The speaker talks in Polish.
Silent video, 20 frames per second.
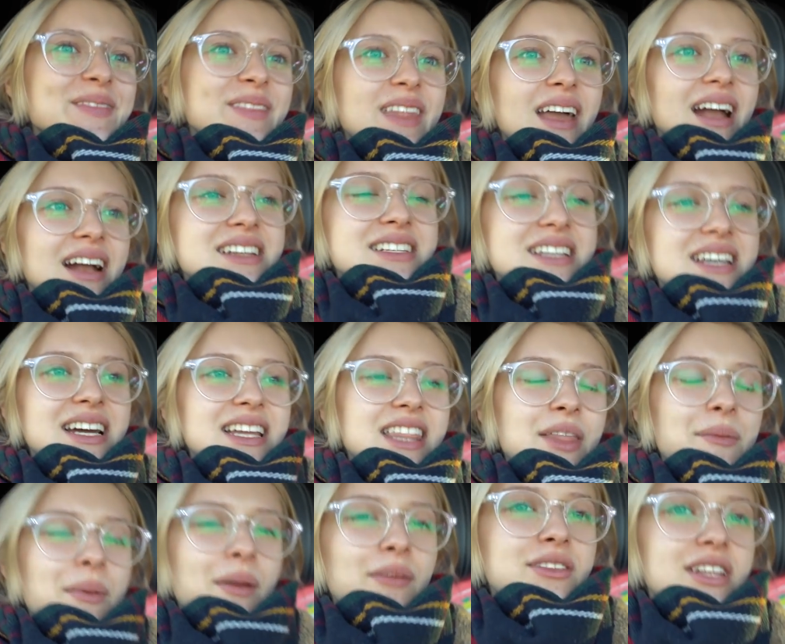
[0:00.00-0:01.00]
Także
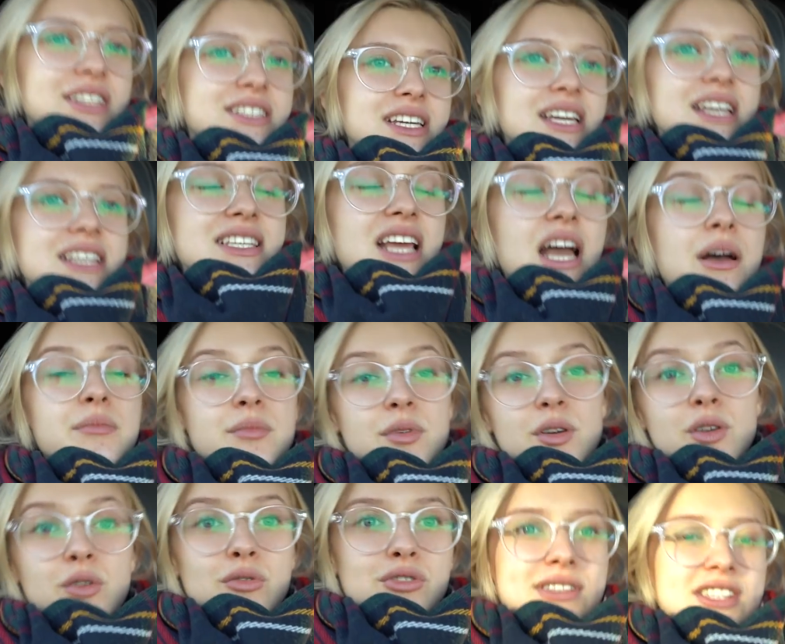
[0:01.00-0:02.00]
naprawdę dzieje się, a
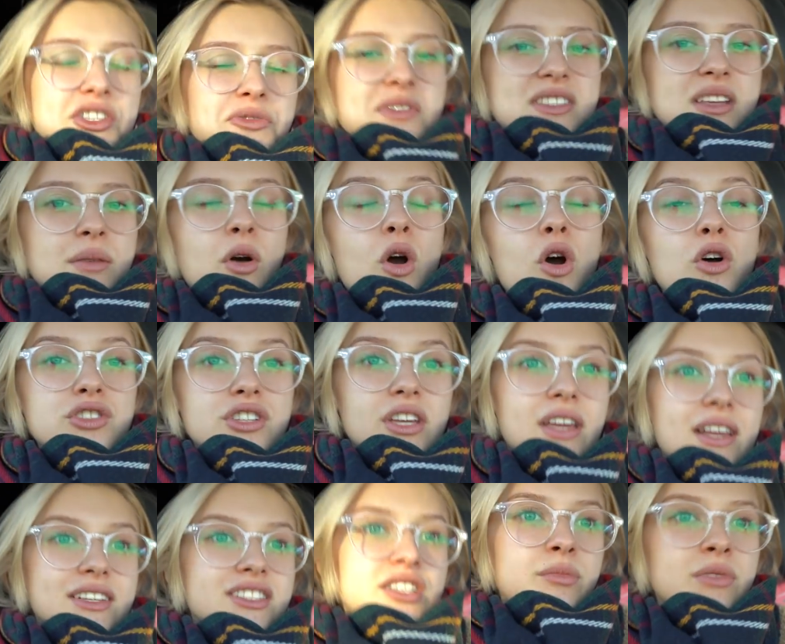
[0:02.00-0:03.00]
my już jesteśmy w samochodzie,
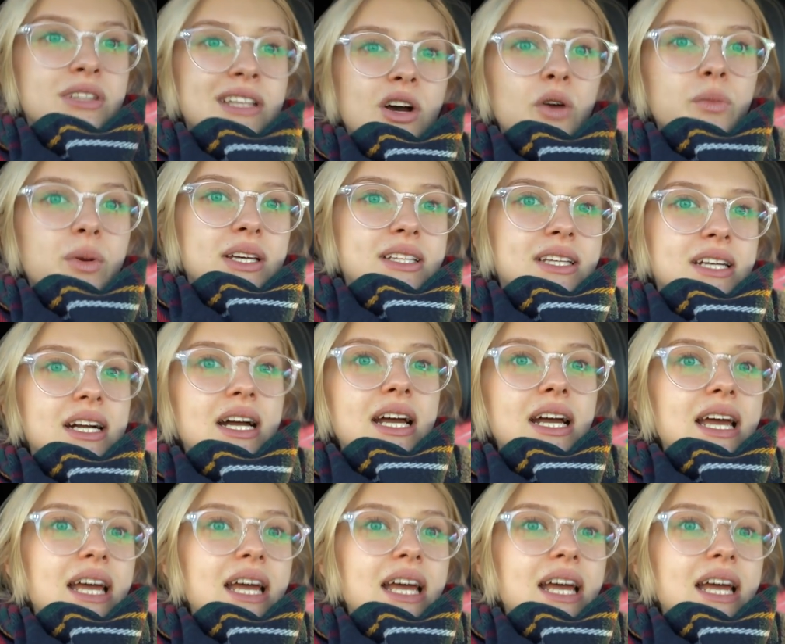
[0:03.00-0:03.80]
jedziemy na obiadek.